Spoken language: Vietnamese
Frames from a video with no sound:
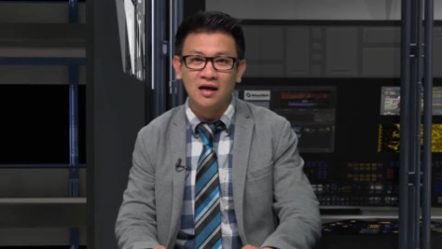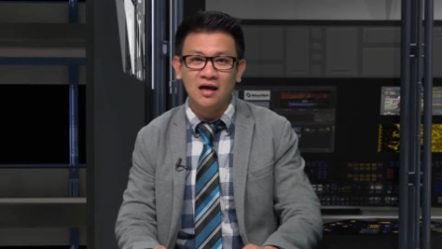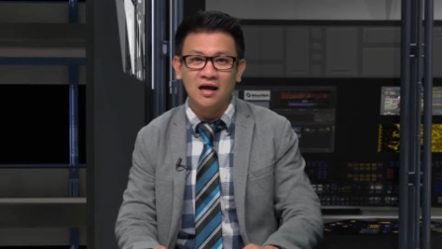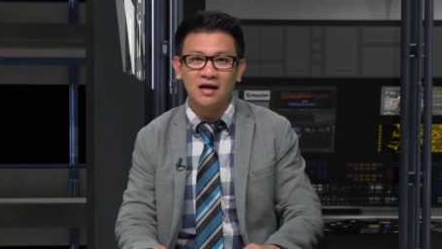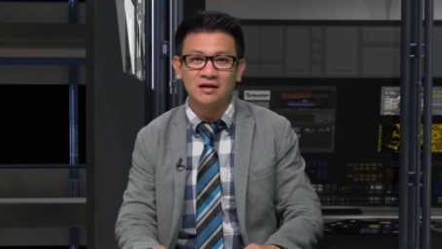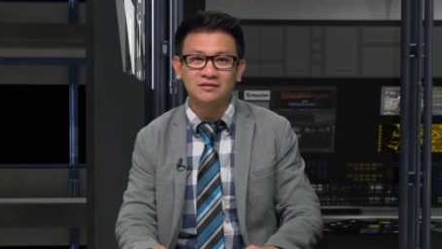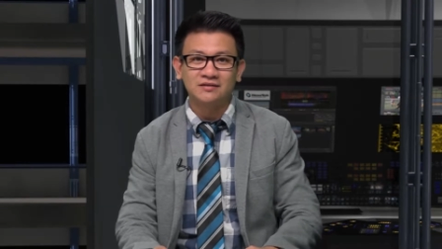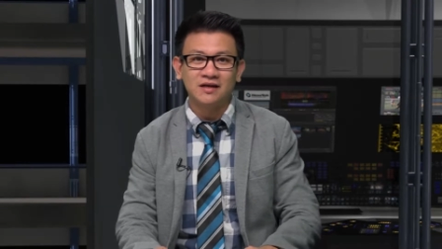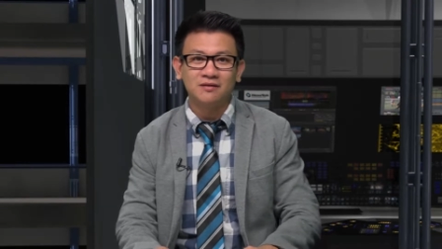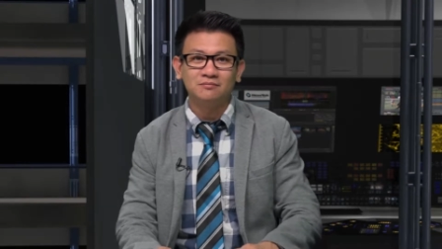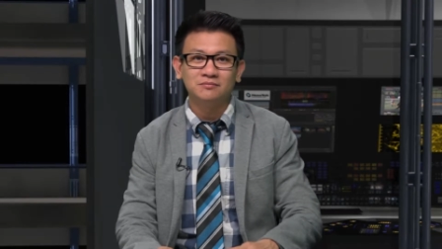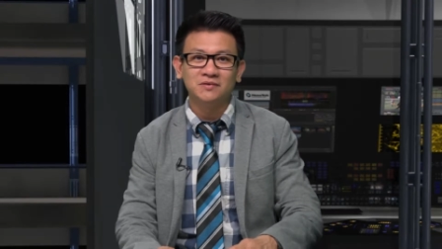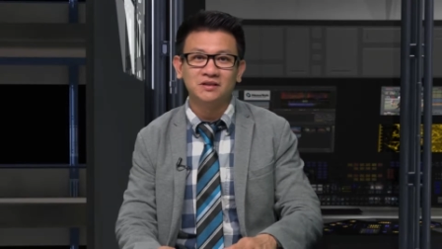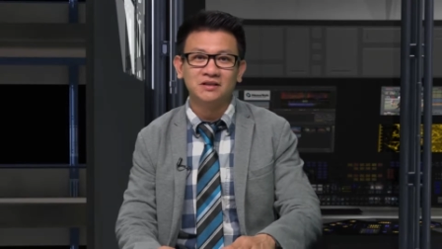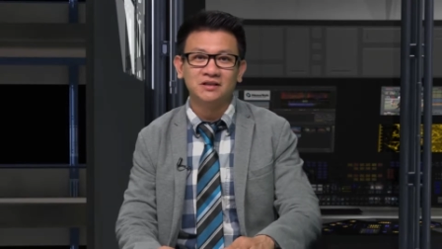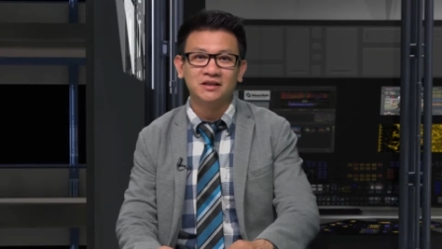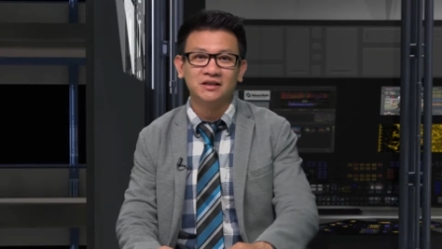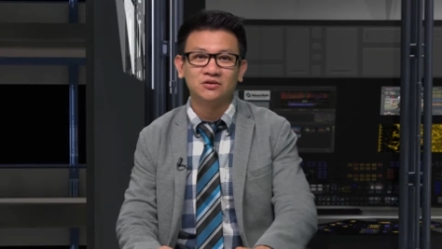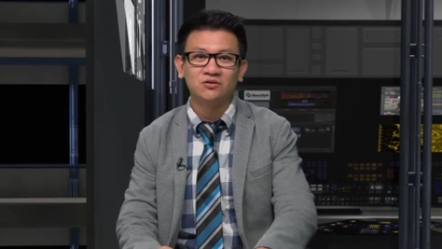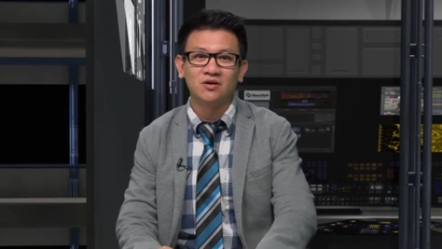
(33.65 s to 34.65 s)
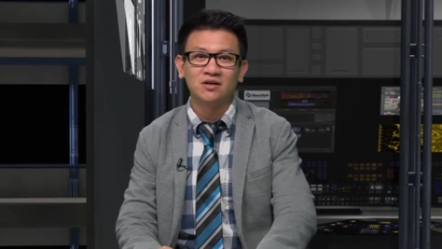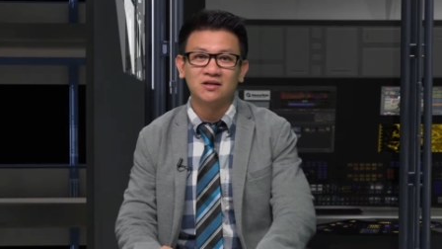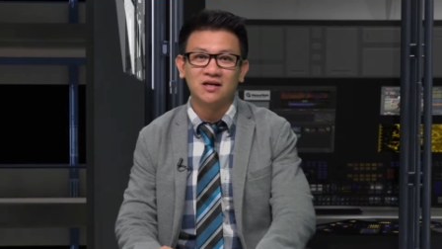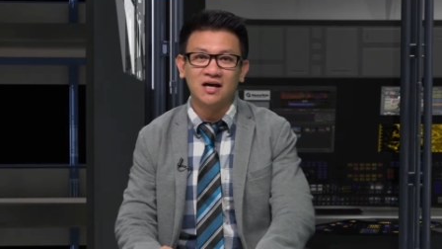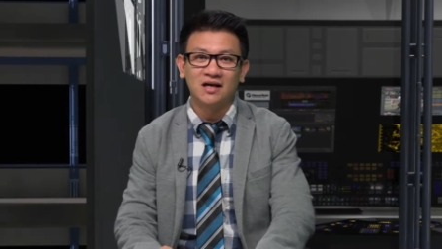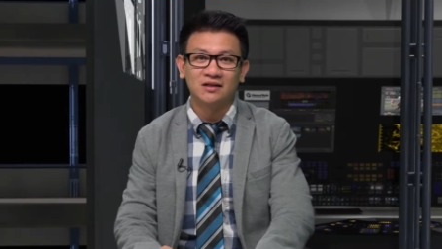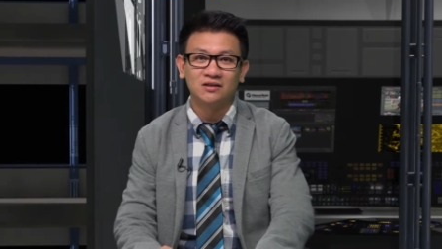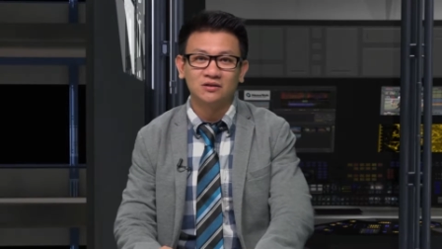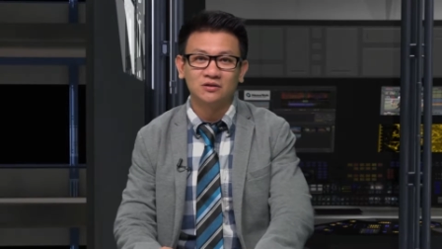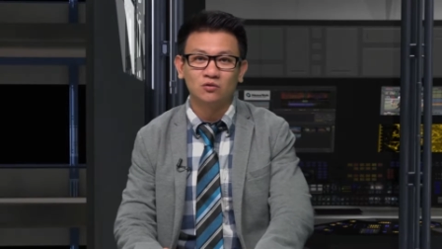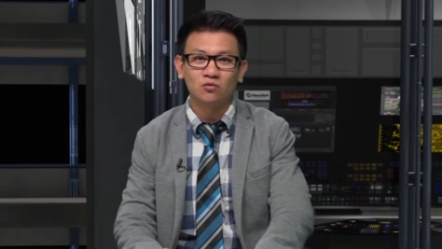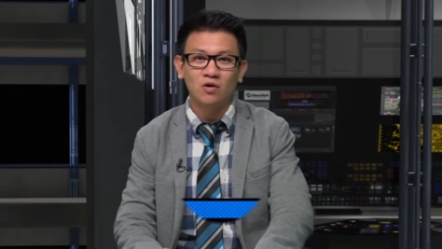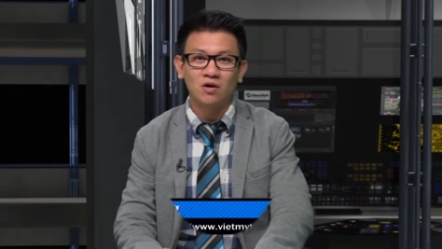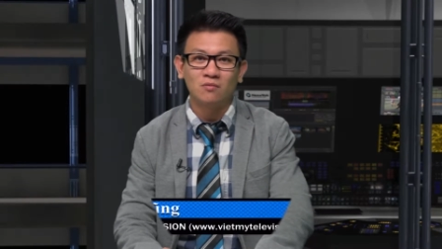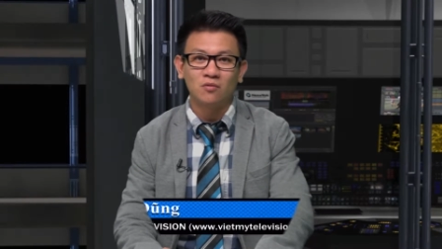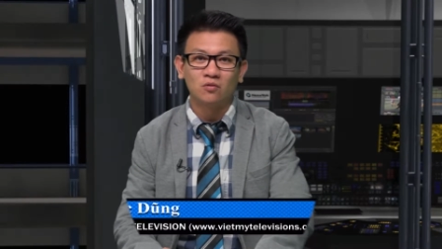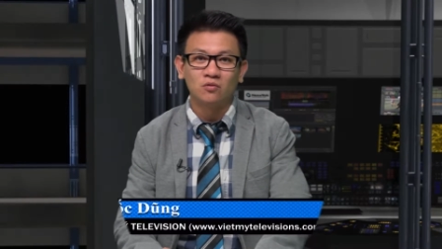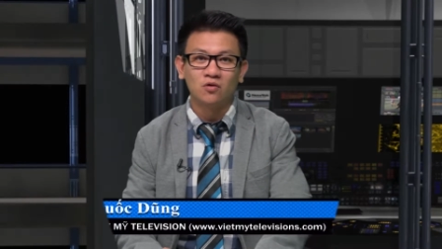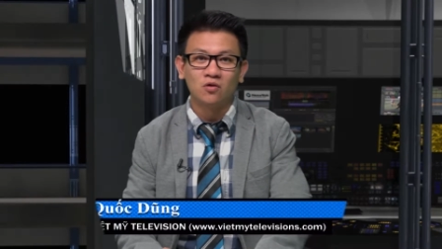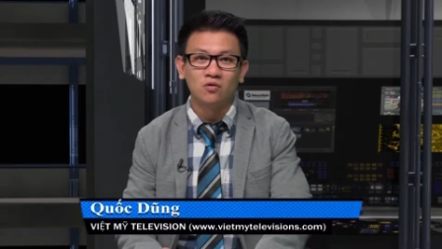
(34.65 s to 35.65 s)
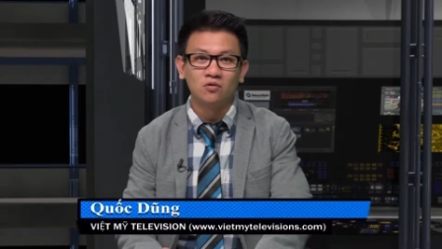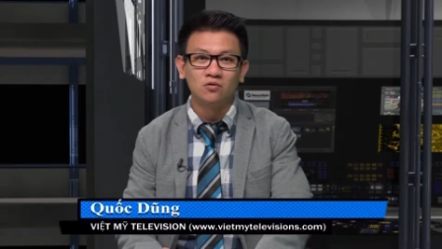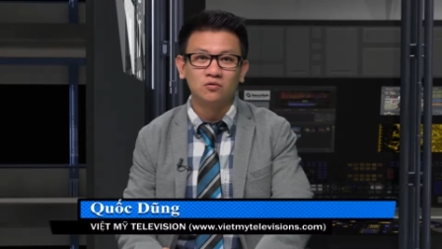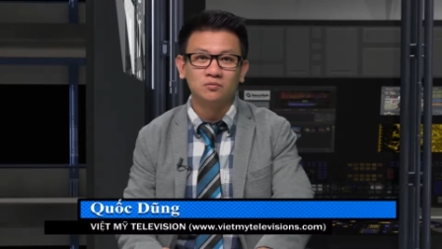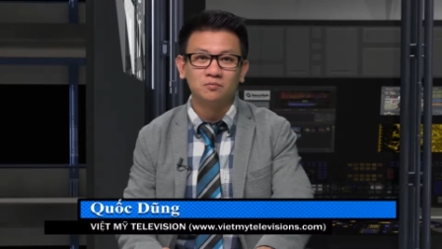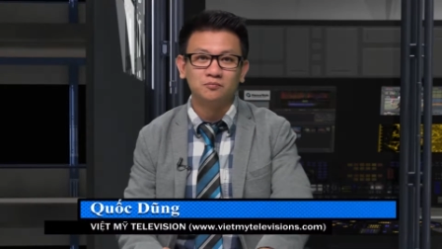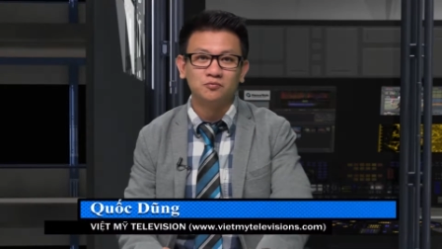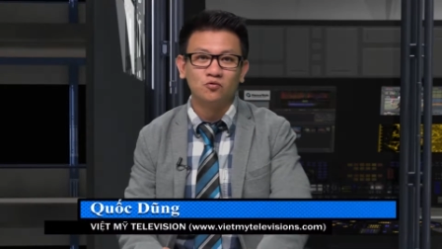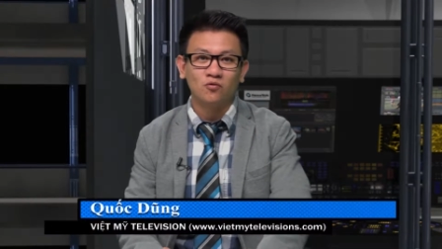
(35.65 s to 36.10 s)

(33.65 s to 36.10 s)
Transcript: Hàng trăm người tuần hành qua một khu